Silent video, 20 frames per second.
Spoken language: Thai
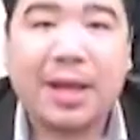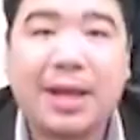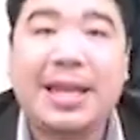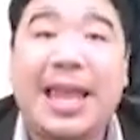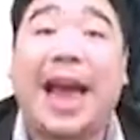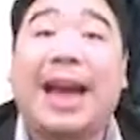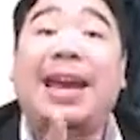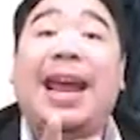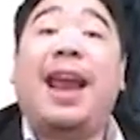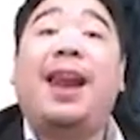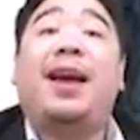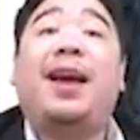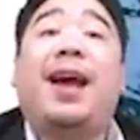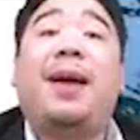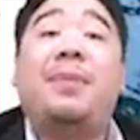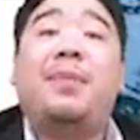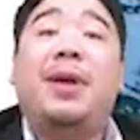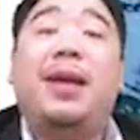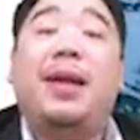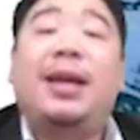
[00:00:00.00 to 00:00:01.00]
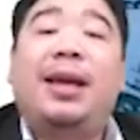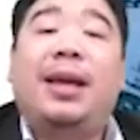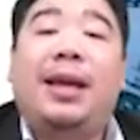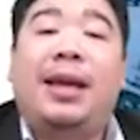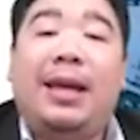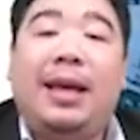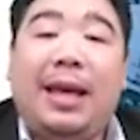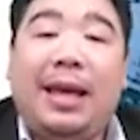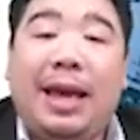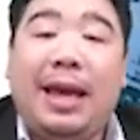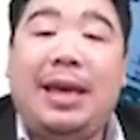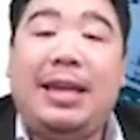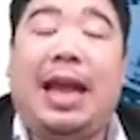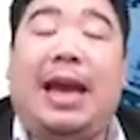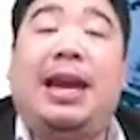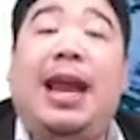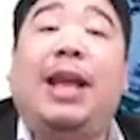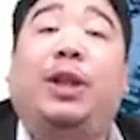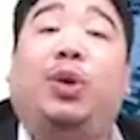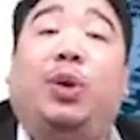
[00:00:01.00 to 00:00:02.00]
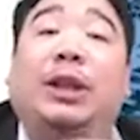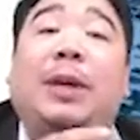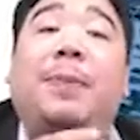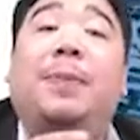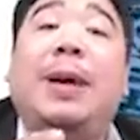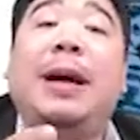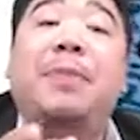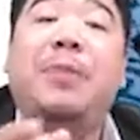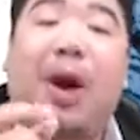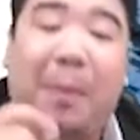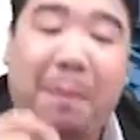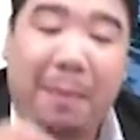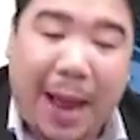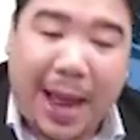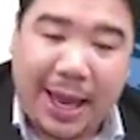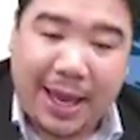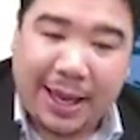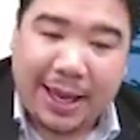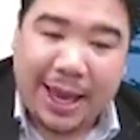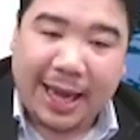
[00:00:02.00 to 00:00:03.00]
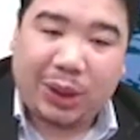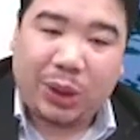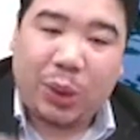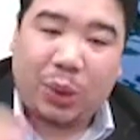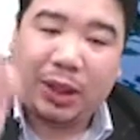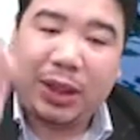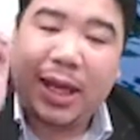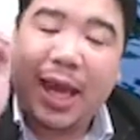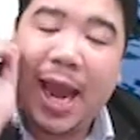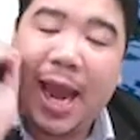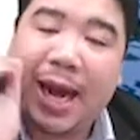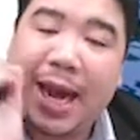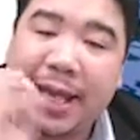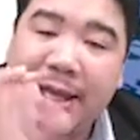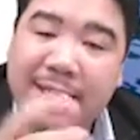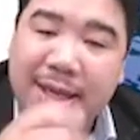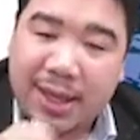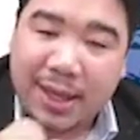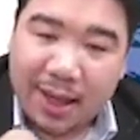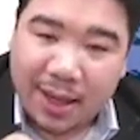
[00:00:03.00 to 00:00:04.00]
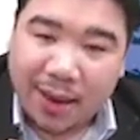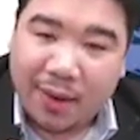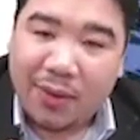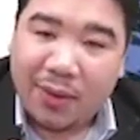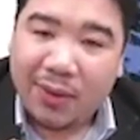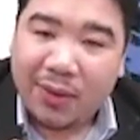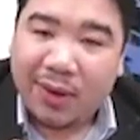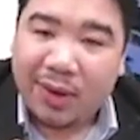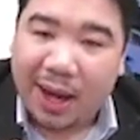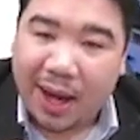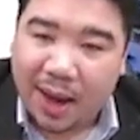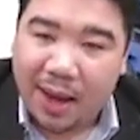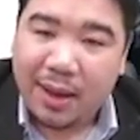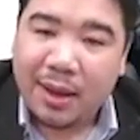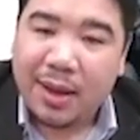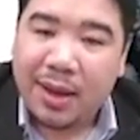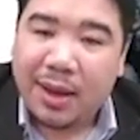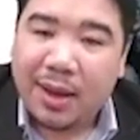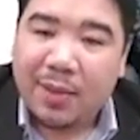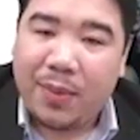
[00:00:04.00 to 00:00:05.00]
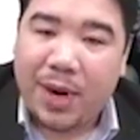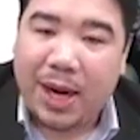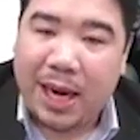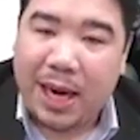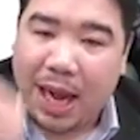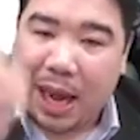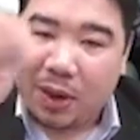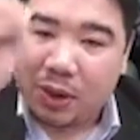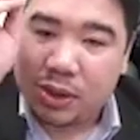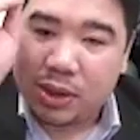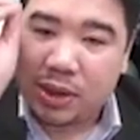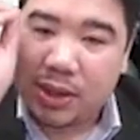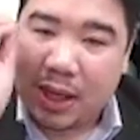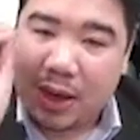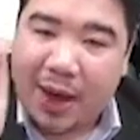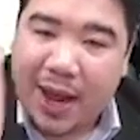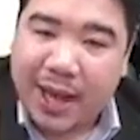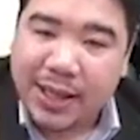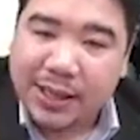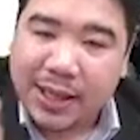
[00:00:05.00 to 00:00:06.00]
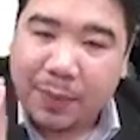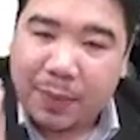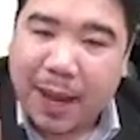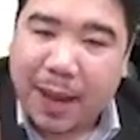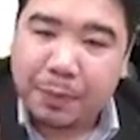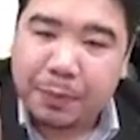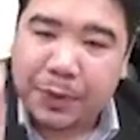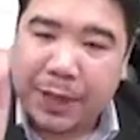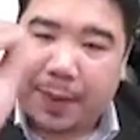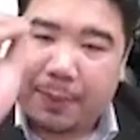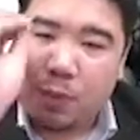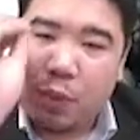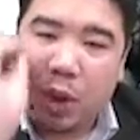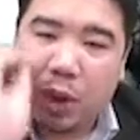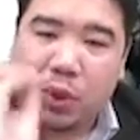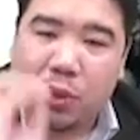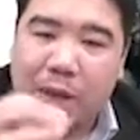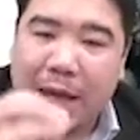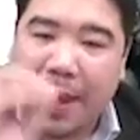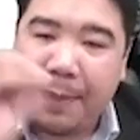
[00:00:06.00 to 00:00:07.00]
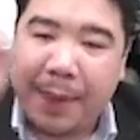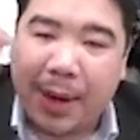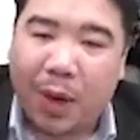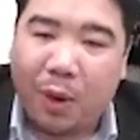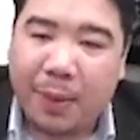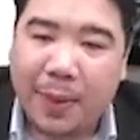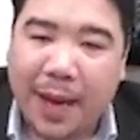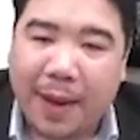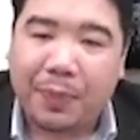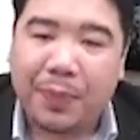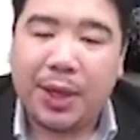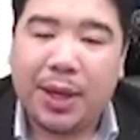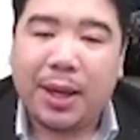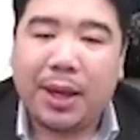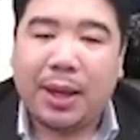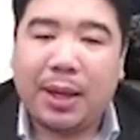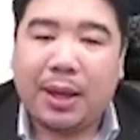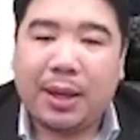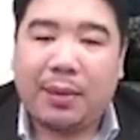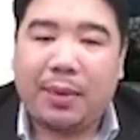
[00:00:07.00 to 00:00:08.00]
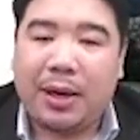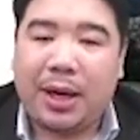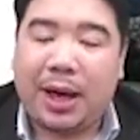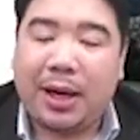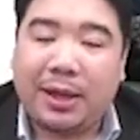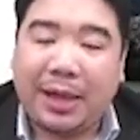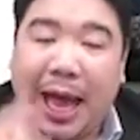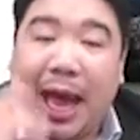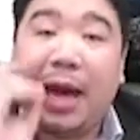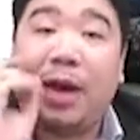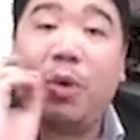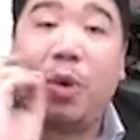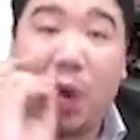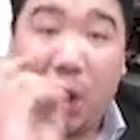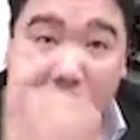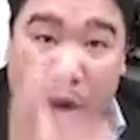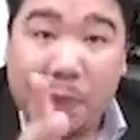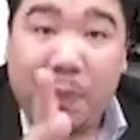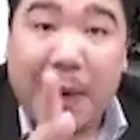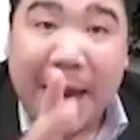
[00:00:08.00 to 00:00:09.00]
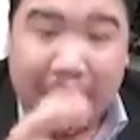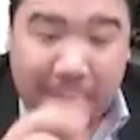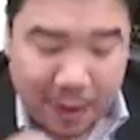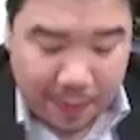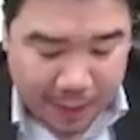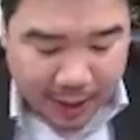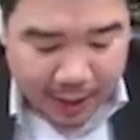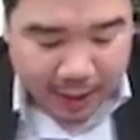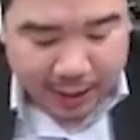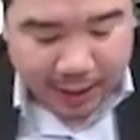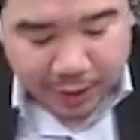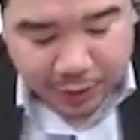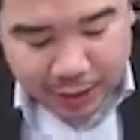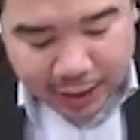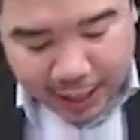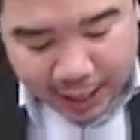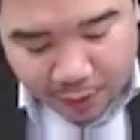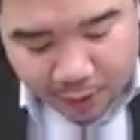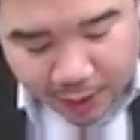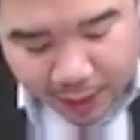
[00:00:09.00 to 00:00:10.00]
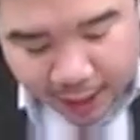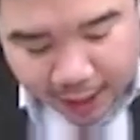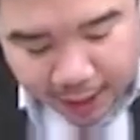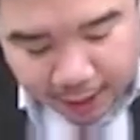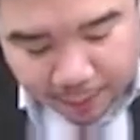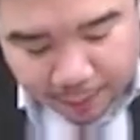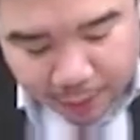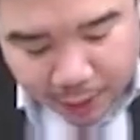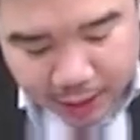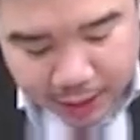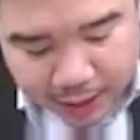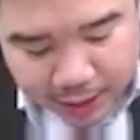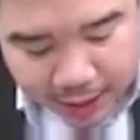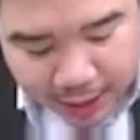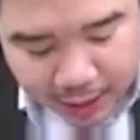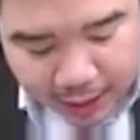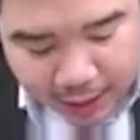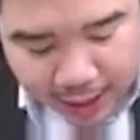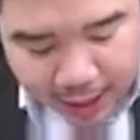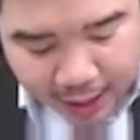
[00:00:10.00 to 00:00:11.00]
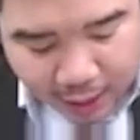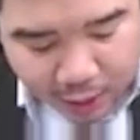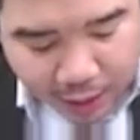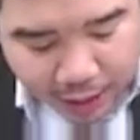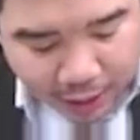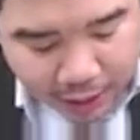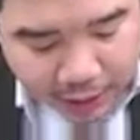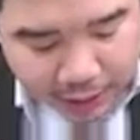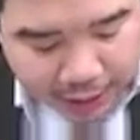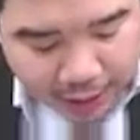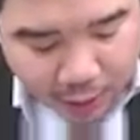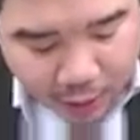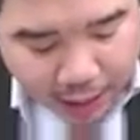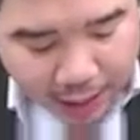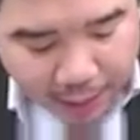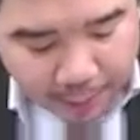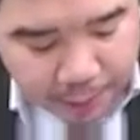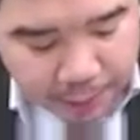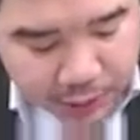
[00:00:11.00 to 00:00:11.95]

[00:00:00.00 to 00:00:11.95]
อยากได้อะไรครับ อยากได้ตัวที่เพิ่มเข้าไปไอตัวที่ไฮไลท์สีเขียวนะเพราะนั้นเอา 450 ครับจากบวกอยู่ย้ายไปลบครับเพราะนั้นถ้าทุกคนลบเลขไม่ผิด เราจะได้ว่า x เพราะฉะนั้น x ของเราจะเท่ากั